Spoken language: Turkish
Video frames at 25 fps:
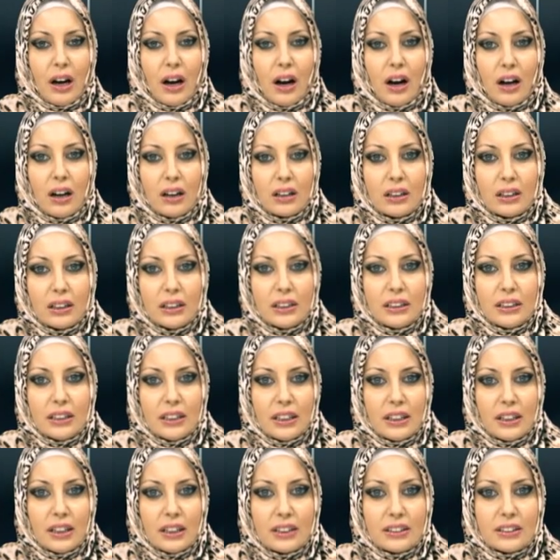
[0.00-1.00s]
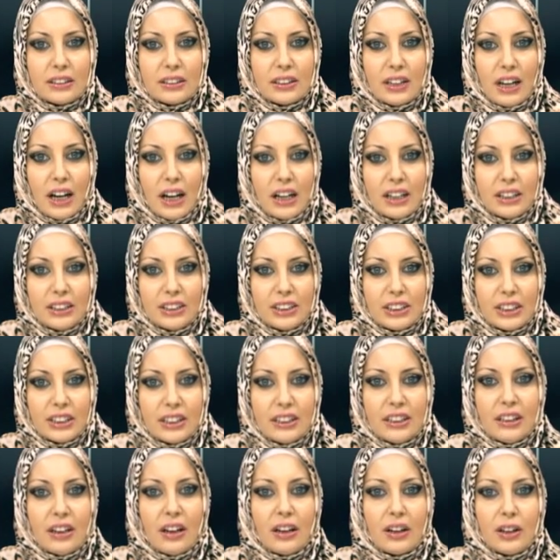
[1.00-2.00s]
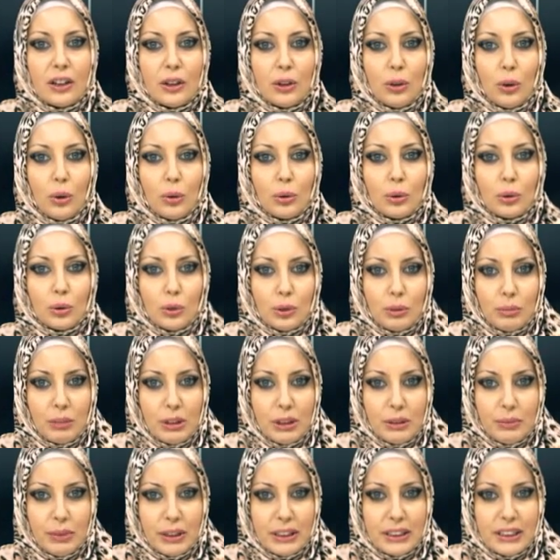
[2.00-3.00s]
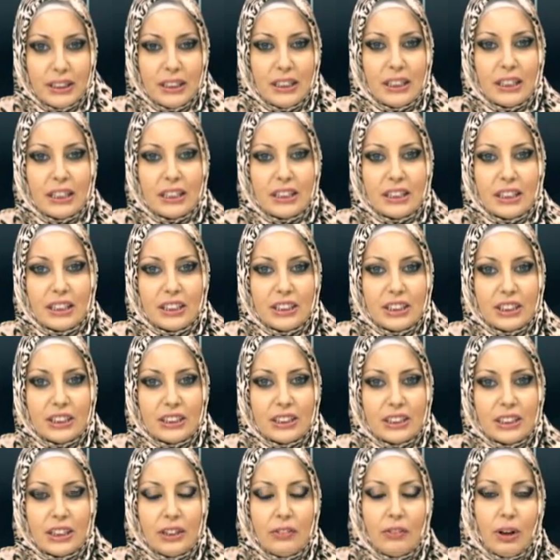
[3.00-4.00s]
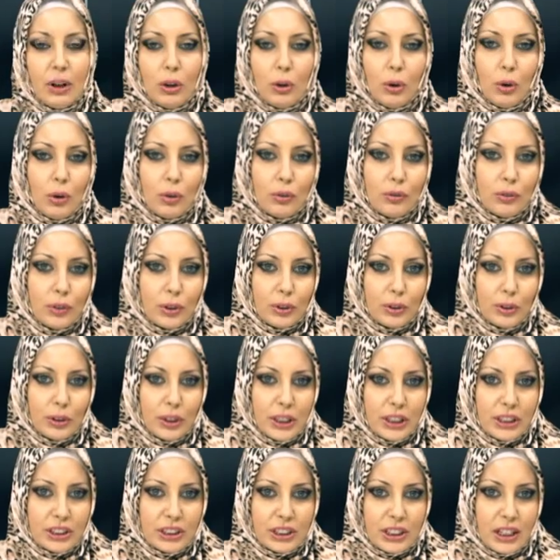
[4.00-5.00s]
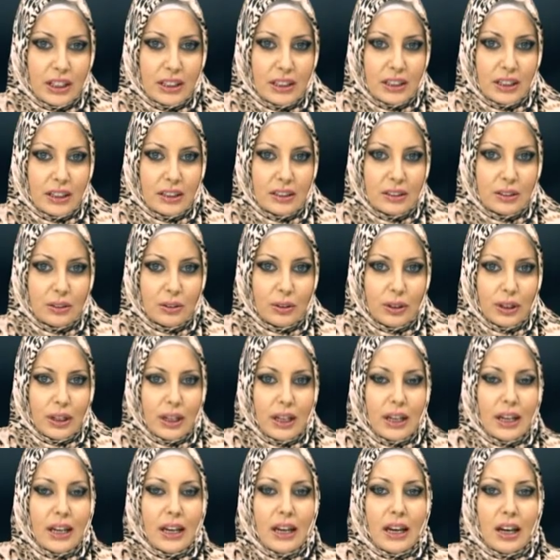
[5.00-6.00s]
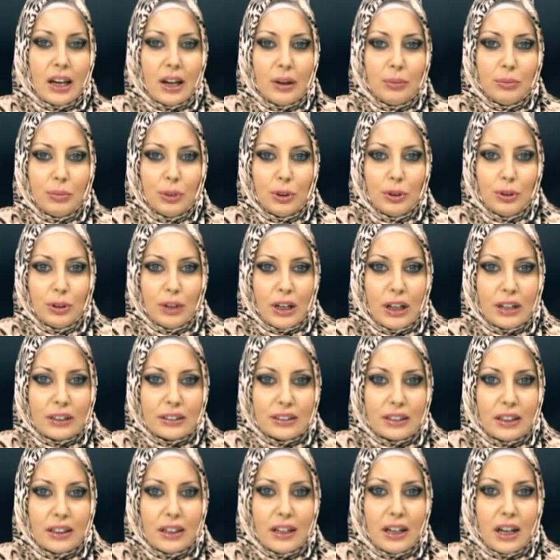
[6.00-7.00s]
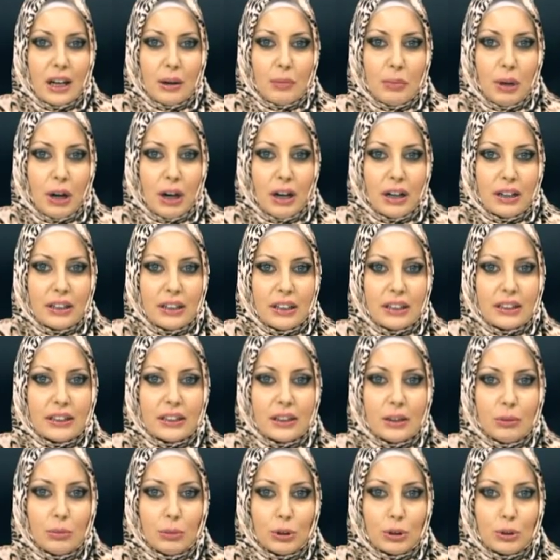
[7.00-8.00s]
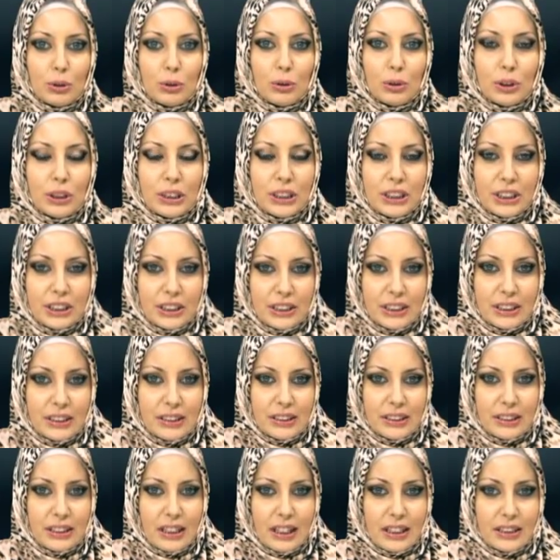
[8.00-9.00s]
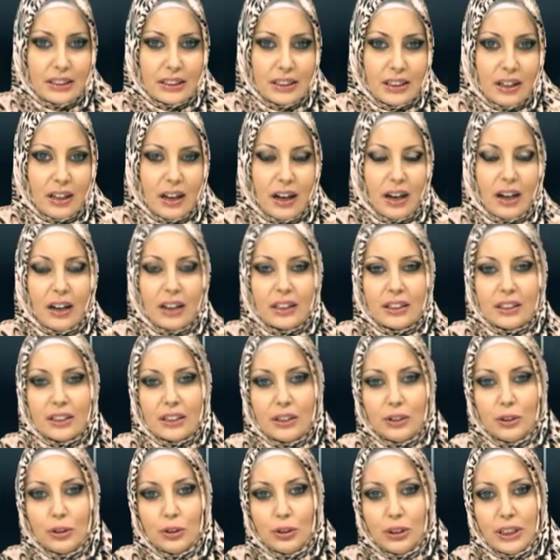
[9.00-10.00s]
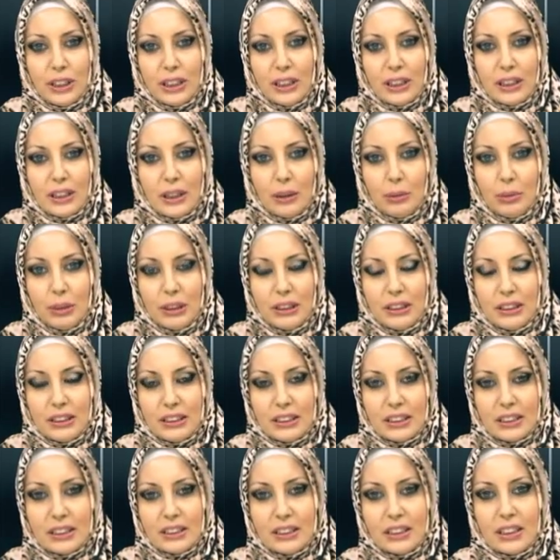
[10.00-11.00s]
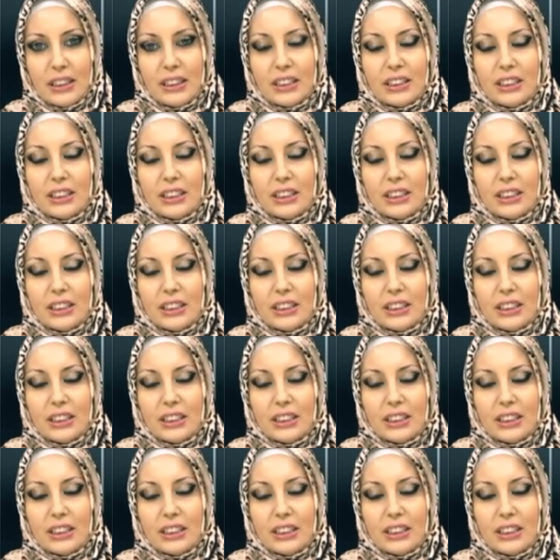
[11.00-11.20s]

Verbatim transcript: Allah'ın yarattığı her şeyin hayır olduğunu bilmenin neşesini ve konforunu yaşarlar. Hem dünyada hem ahirette mutluluk içindedirler. Ayette şu şekilde bildirilir.